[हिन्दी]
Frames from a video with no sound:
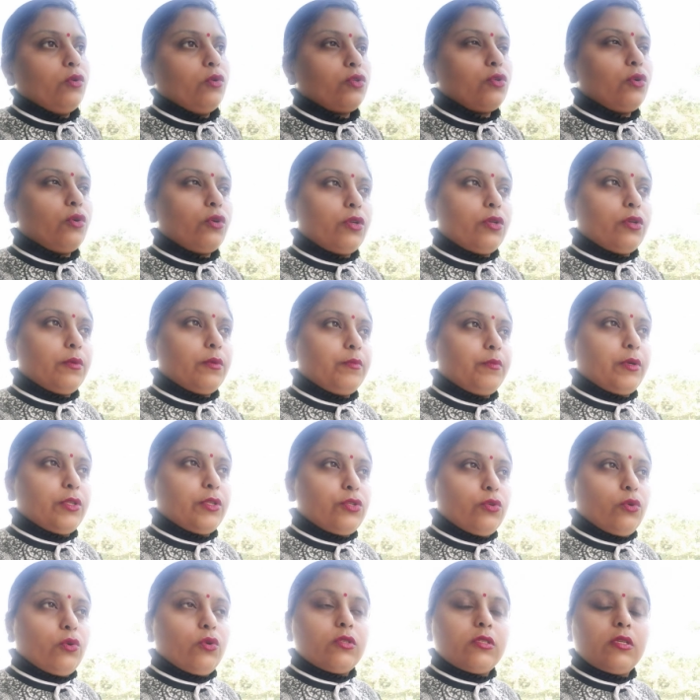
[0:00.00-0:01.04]
छोटे
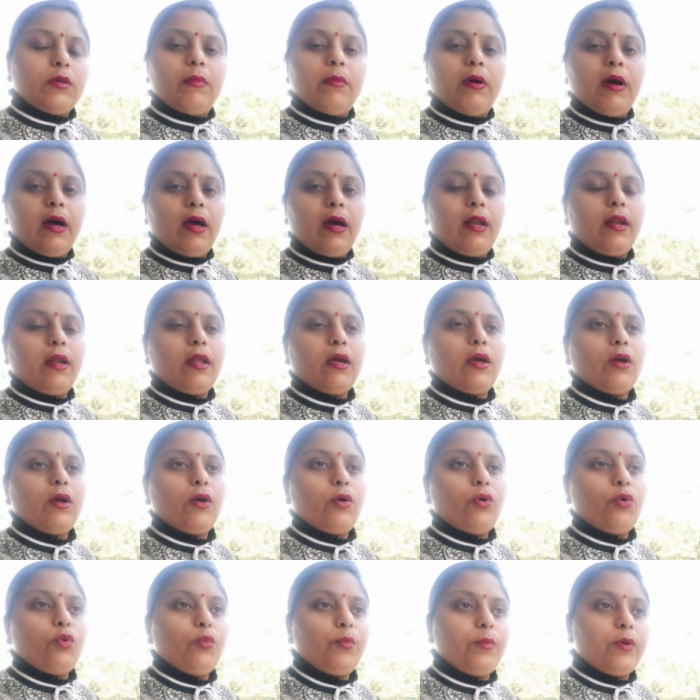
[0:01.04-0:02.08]
बच्चों को संभालना
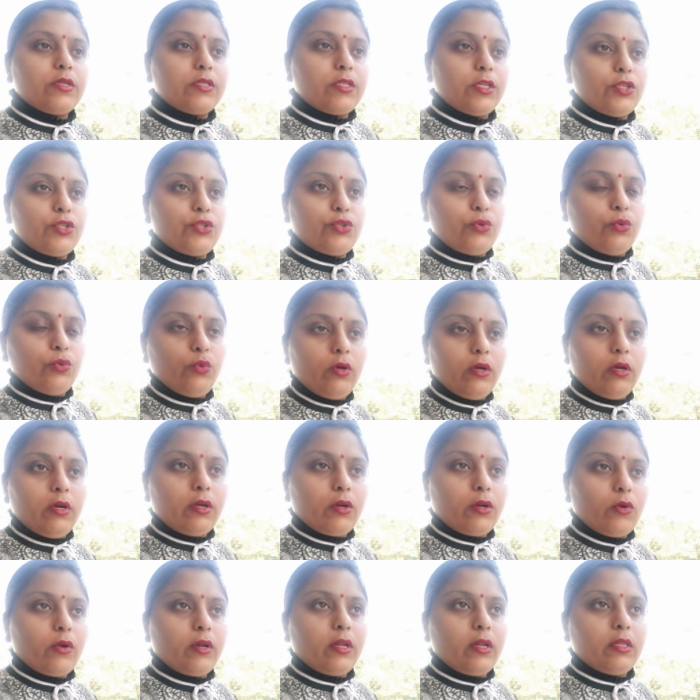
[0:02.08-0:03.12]
और ऊपर से
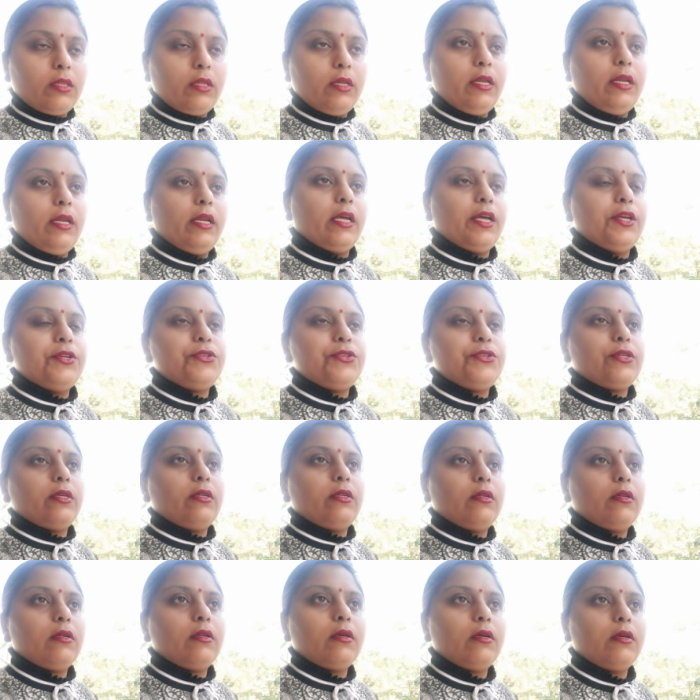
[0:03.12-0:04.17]
शुगर और इतनी
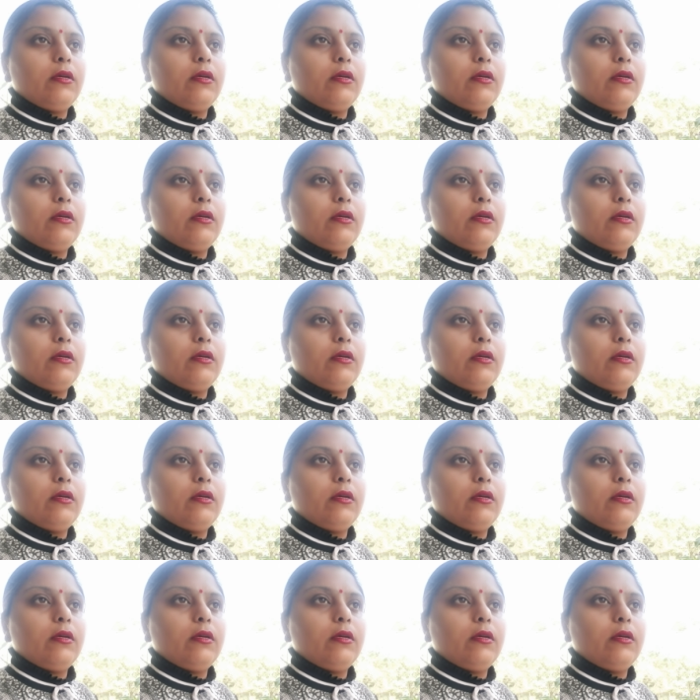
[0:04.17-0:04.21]
टेंशन